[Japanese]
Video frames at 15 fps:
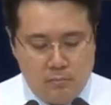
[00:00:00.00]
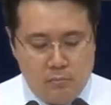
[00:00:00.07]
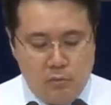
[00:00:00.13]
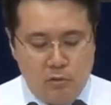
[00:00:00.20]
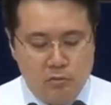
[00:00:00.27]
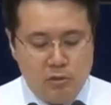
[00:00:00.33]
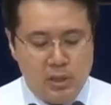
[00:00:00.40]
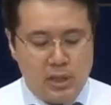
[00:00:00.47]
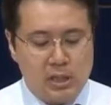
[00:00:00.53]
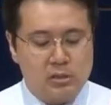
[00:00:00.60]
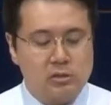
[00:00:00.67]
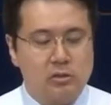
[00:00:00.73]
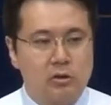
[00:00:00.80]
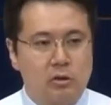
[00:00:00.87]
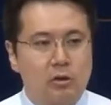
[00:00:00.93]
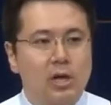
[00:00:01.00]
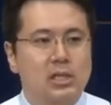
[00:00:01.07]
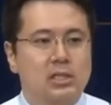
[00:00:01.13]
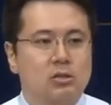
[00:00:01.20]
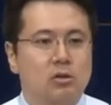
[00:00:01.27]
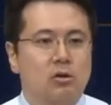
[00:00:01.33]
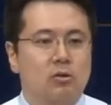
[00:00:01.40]
魚流の木は何でしょう
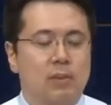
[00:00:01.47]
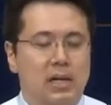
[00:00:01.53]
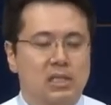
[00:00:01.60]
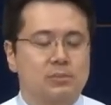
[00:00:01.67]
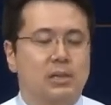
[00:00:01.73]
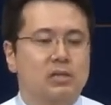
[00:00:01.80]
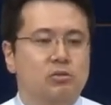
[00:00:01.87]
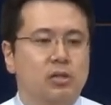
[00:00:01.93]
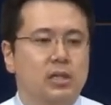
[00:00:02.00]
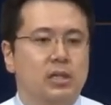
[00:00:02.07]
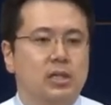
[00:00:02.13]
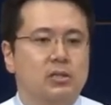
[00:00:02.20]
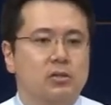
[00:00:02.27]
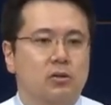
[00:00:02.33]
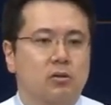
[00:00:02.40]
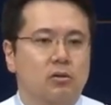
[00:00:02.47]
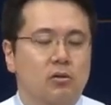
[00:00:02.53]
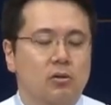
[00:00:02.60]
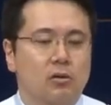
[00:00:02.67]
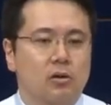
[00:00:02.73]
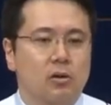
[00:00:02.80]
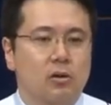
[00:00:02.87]
かもういろいろとあるでしょ
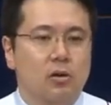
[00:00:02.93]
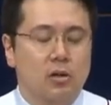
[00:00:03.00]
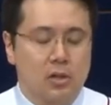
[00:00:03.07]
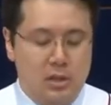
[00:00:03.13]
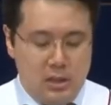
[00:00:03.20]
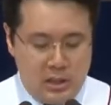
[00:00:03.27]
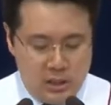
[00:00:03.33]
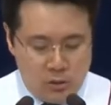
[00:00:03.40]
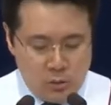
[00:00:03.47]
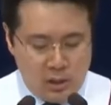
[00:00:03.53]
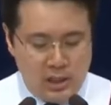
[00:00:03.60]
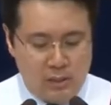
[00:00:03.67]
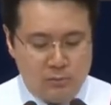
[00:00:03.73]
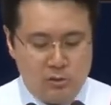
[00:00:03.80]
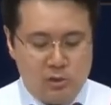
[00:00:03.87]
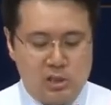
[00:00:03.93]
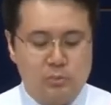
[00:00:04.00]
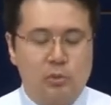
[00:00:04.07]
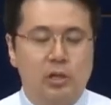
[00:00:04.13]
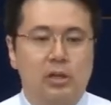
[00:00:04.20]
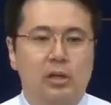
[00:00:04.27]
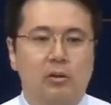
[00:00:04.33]
う
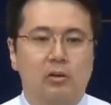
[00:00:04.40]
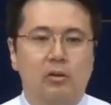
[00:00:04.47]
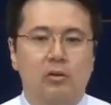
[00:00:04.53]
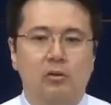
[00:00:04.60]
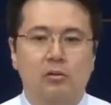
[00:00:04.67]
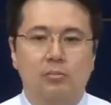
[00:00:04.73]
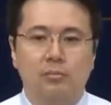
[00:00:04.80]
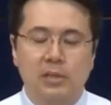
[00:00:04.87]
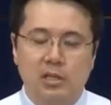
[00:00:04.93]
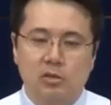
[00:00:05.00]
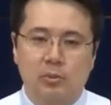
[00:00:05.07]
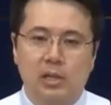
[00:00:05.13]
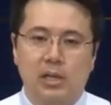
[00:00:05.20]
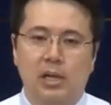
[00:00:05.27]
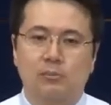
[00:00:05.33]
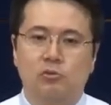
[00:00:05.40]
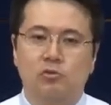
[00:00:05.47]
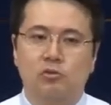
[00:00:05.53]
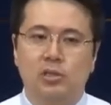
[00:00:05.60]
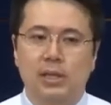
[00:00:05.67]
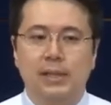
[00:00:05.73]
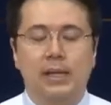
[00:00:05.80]
祈りの
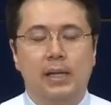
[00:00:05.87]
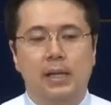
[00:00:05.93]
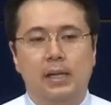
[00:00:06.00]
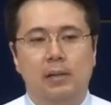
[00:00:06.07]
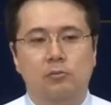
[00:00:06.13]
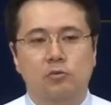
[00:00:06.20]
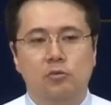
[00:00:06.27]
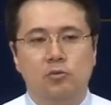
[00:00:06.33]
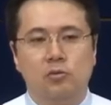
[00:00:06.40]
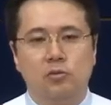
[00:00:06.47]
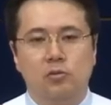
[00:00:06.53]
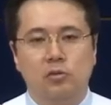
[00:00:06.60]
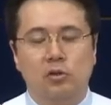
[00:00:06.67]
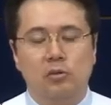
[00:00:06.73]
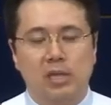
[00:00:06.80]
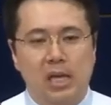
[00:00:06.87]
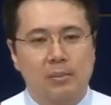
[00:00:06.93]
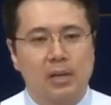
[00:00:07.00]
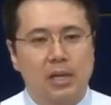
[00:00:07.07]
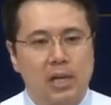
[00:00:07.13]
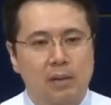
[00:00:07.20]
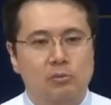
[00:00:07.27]
木、信仰の木、
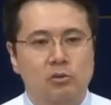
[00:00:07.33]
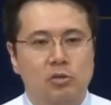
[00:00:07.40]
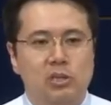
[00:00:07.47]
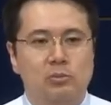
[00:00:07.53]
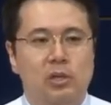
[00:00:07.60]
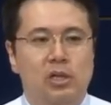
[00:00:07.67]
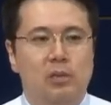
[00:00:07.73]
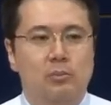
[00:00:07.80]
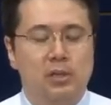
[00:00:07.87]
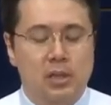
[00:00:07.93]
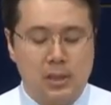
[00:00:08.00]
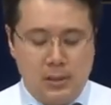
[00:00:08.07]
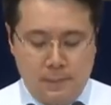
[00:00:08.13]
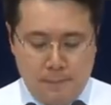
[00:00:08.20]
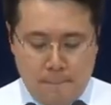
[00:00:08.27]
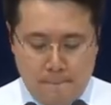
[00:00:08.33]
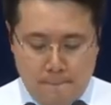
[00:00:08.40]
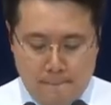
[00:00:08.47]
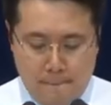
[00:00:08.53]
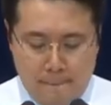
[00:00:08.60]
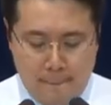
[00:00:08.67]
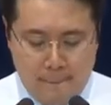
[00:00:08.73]
賛美の木、礼拝の木
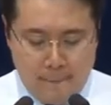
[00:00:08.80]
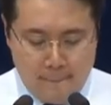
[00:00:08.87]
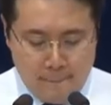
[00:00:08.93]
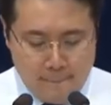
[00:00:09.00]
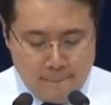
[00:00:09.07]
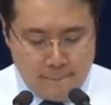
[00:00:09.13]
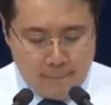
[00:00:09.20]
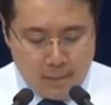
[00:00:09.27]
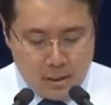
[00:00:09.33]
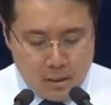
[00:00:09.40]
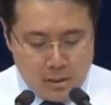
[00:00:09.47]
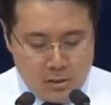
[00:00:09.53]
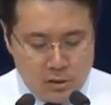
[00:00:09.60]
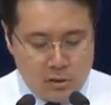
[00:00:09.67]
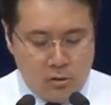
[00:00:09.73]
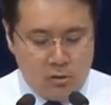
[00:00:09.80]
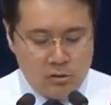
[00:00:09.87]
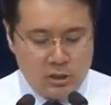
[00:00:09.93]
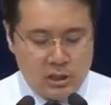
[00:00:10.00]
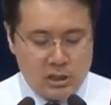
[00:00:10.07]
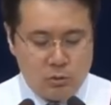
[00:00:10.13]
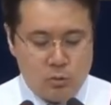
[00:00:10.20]
も植えなければい
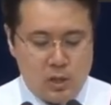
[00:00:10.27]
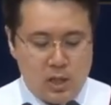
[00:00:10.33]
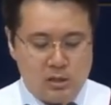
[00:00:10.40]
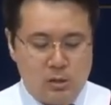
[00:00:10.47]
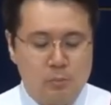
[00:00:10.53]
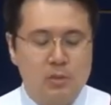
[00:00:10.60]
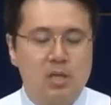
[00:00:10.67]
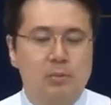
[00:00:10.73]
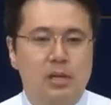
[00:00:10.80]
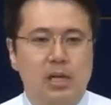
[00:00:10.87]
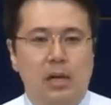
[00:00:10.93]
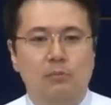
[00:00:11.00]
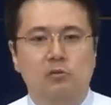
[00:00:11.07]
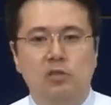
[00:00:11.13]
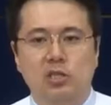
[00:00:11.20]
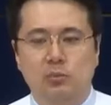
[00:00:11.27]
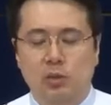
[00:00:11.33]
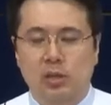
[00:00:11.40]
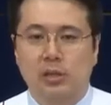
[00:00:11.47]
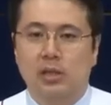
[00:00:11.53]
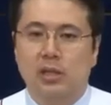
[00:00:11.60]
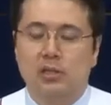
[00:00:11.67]
けません。ま
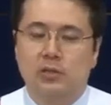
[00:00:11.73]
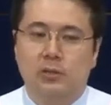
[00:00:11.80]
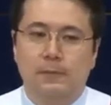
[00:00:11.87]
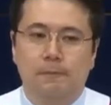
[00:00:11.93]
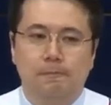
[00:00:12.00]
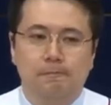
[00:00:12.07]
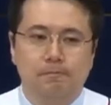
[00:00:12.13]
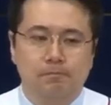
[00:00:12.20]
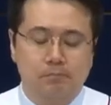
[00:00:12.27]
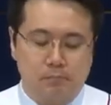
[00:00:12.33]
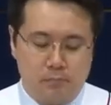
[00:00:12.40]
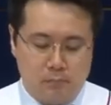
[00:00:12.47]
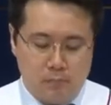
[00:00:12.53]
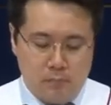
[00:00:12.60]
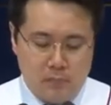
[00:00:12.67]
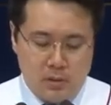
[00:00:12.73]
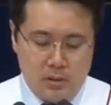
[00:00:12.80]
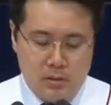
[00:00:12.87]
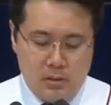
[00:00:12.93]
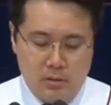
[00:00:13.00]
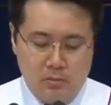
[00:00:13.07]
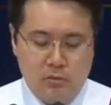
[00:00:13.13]
た、献身、奉仕
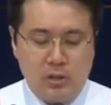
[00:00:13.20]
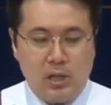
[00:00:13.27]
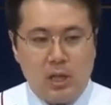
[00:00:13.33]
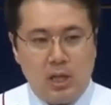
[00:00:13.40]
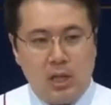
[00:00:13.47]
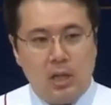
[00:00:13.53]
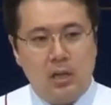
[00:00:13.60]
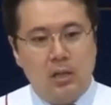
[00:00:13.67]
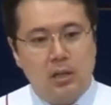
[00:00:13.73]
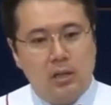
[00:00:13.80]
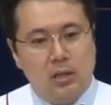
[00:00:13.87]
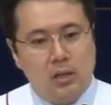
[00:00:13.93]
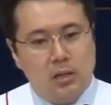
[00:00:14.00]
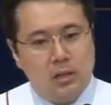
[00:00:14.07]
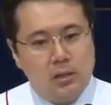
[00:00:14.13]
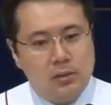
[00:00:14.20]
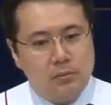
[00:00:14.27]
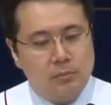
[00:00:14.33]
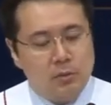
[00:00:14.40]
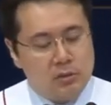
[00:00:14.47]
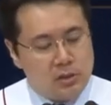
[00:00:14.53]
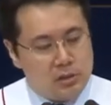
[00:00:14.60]
の木も植えなければいけま
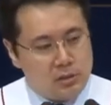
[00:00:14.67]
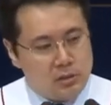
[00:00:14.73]
せん。